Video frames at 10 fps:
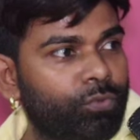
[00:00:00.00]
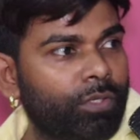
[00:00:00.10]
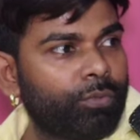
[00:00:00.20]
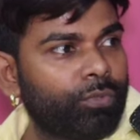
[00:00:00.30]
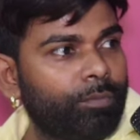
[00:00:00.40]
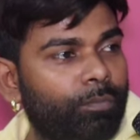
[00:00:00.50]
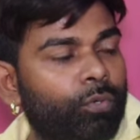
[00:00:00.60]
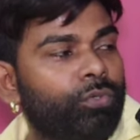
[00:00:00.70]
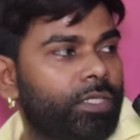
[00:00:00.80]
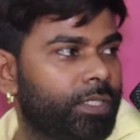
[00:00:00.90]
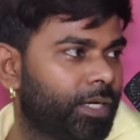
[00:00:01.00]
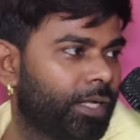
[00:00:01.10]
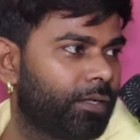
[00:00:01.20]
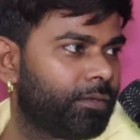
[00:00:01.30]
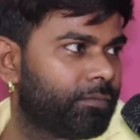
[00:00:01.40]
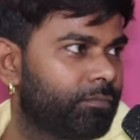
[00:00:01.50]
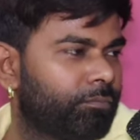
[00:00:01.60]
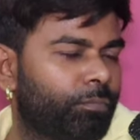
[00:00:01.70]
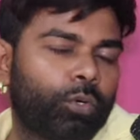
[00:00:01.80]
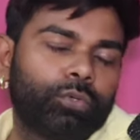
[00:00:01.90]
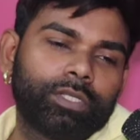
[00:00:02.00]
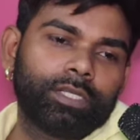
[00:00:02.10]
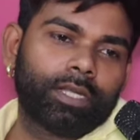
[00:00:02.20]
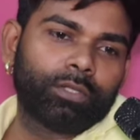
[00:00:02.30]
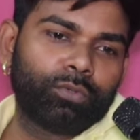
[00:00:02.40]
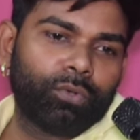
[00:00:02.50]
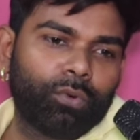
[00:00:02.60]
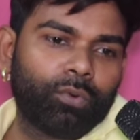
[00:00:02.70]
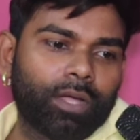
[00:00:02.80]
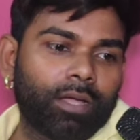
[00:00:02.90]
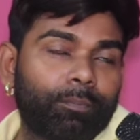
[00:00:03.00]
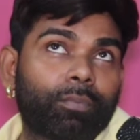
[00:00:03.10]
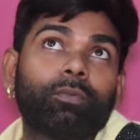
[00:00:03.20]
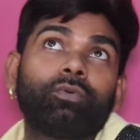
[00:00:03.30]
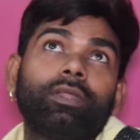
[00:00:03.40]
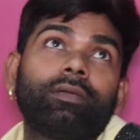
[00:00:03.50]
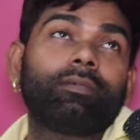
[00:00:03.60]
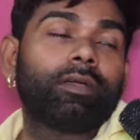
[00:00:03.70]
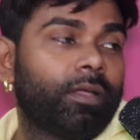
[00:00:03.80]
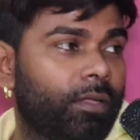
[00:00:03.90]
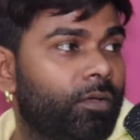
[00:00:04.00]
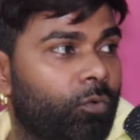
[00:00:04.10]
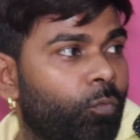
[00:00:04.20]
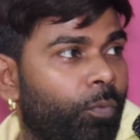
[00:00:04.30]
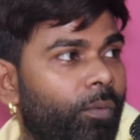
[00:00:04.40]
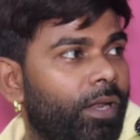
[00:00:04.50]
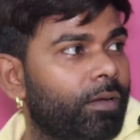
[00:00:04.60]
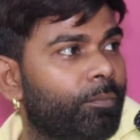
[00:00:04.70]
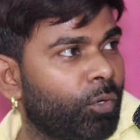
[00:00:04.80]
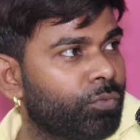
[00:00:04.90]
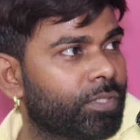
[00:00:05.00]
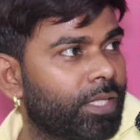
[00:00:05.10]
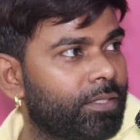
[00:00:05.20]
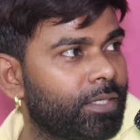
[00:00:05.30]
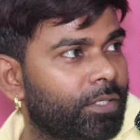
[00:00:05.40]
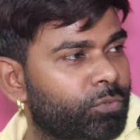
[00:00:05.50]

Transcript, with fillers: जुगल जोड़ी बहुत हिट रहा बिल्कुल, बहुत हिट रहा दोनों लोग का प्रभु ने ऊपर वाले ने बहुत साथ दिया है